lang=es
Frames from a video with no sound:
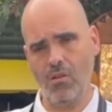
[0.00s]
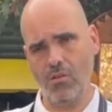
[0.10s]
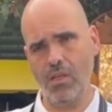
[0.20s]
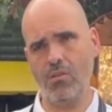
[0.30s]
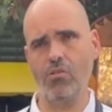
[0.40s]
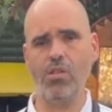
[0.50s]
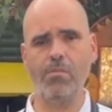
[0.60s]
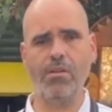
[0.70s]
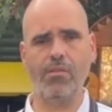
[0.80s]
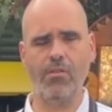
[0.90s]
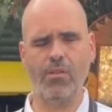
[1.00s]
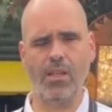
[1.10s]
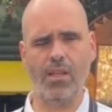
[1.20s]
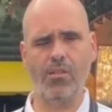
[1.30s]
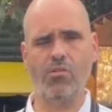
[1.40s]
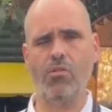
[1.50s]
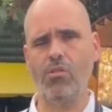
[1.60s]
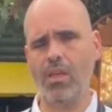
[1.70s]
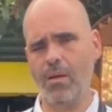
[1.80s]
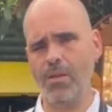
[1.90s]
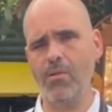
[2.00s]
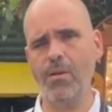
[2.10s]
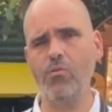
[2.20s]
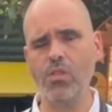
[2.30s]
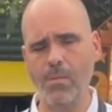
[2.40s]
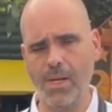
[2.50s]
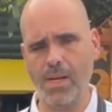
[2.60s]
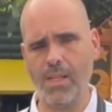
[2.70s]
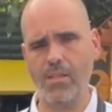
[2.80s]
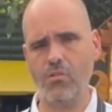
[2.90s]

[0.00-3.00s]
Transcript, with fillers: Oye, yo sí prefiero tener esto. Oye, a mí no me gusta para nada.